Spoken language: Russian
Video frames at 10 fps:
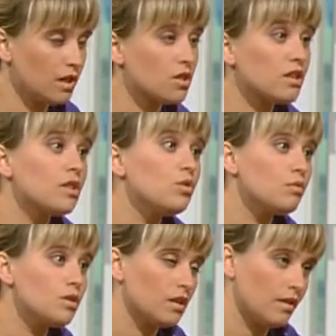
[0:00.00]
даже
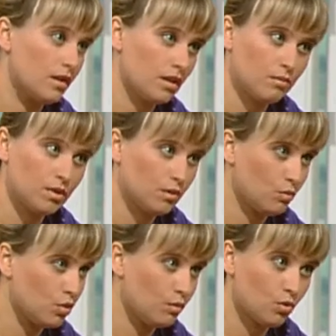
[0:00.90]
задуматься, наверное, об
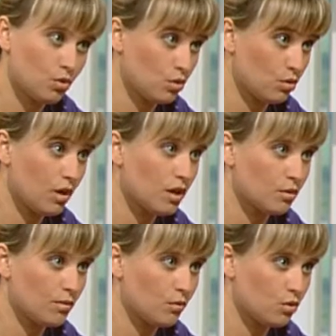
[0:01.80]
этом он не может, что как
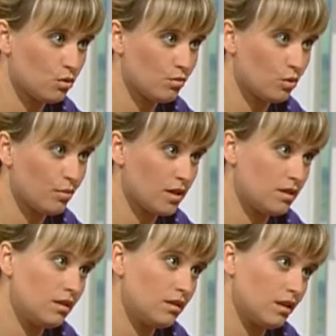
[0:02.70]
же меня может Бог
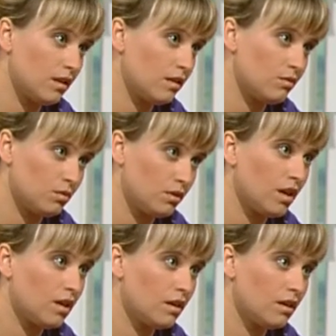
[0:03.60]
простить, так как прежде вот чем я...